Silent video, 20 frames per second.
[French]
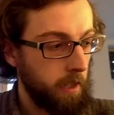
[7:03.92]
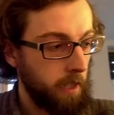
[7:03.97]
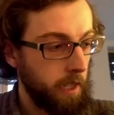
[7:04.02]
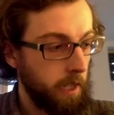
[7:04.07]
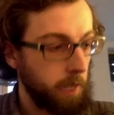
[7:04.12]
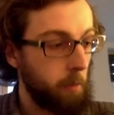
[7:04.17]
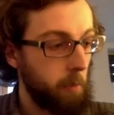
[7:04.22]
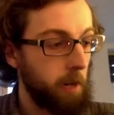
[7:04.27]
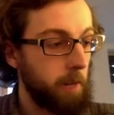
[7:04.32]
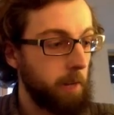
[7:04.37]
Et à
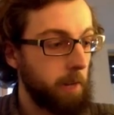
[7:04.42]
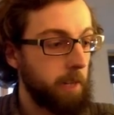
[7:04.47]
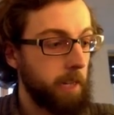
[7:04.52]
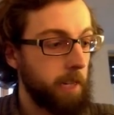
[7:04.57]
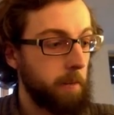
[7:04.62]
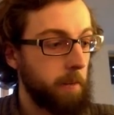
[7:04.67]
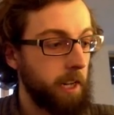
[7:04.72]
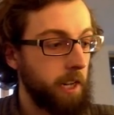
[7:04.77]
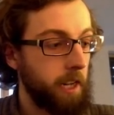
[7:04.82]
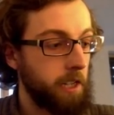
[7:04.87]
ce moment-là, ma
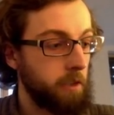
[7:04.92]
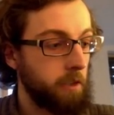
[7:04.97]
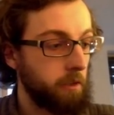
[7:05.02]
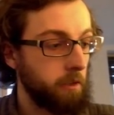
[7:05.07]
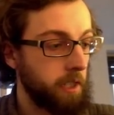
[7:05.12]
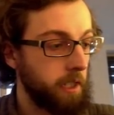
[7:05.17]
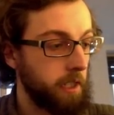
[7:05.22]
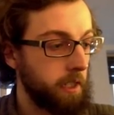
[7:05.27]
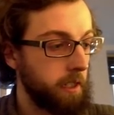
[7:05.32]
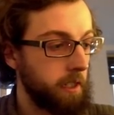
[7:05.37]
caméra a
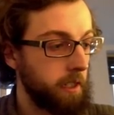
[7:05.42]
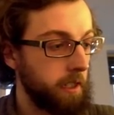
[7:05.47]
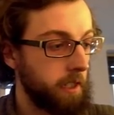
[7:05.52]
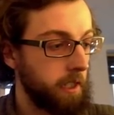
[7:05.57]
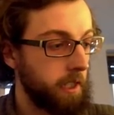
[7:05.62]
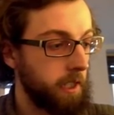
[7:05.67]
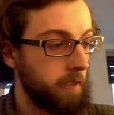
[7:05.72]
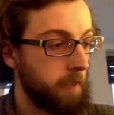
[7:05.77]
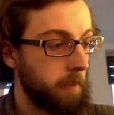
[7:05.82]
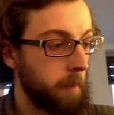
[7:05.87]
changé, ce
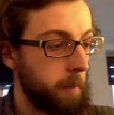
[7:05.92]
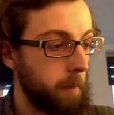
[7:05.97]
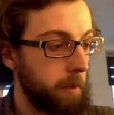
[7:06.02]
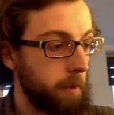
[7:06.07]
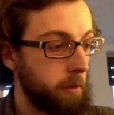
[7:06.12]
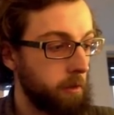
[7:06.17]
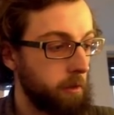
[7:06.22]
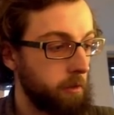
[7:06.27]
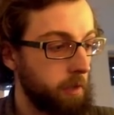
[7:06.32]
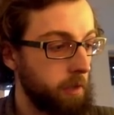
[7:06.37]
qui va me
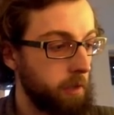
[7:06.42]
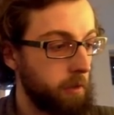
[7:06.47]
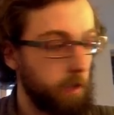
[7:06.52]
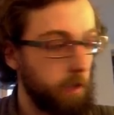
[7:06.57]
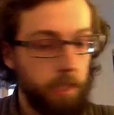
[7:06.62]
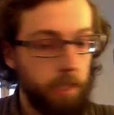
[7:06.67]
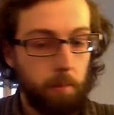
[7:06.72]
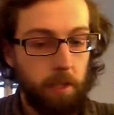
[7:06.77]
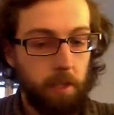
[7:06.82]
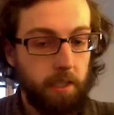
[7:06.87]
permettre ensuite de la
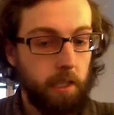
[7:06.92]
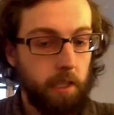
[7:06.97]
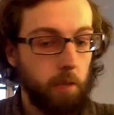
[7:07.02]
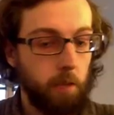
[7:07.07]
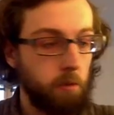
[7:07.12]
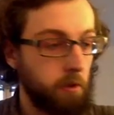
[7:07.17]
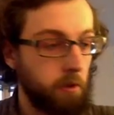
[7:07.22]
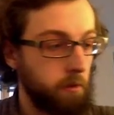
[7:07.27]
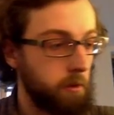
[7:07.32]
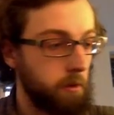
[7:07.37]
déplacer
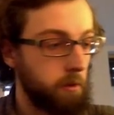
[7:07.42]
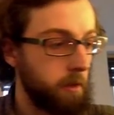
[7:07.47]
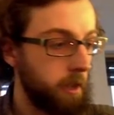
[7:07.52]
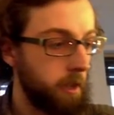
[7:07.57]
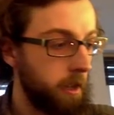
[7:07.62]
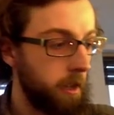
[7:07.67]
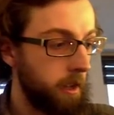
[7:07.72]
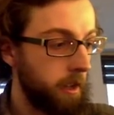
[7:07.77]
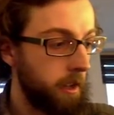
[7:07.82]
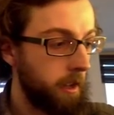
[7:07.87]
comme je veux
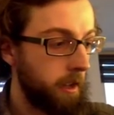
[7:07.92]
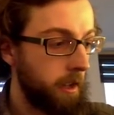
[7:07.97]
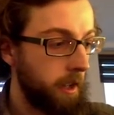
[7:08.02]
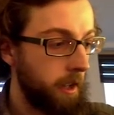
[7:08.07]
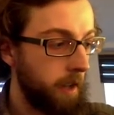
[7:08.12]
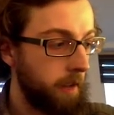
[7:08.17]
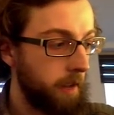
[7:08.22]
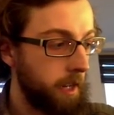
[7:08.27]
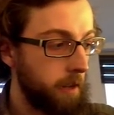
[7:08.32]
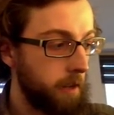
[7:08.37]

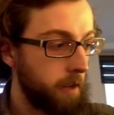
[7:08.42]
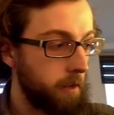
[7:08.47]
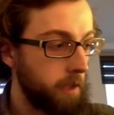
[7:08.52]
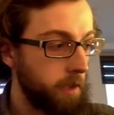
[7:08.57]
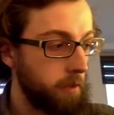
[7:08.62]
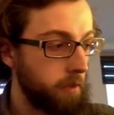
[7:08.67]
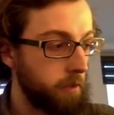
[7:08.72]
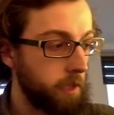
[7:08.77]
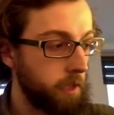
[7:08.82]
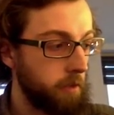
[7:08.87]
avec
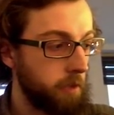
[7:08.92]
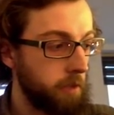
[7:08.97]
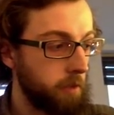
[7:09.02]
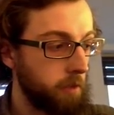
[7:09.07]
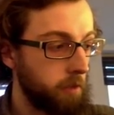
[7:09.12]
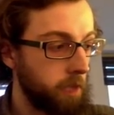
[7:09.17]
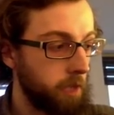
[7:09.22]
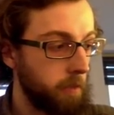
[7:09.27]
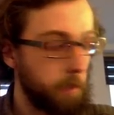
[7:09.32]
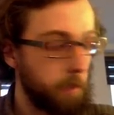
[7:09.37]
les outils que j'ai
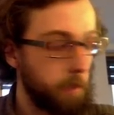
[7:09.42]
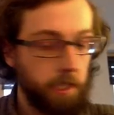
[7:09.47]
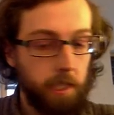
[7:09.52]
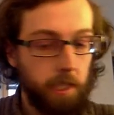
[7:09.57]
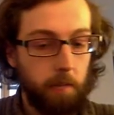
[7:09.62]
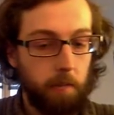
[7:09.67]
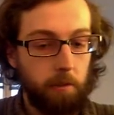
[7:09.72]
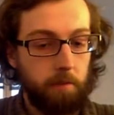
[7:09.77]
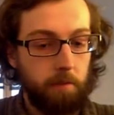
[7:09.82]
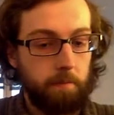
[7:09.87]
montrés
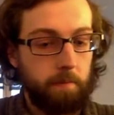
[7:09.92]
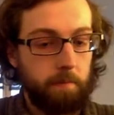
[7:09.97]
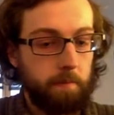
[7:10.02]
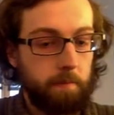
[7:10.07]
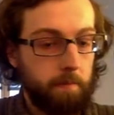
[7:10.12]
précédemment.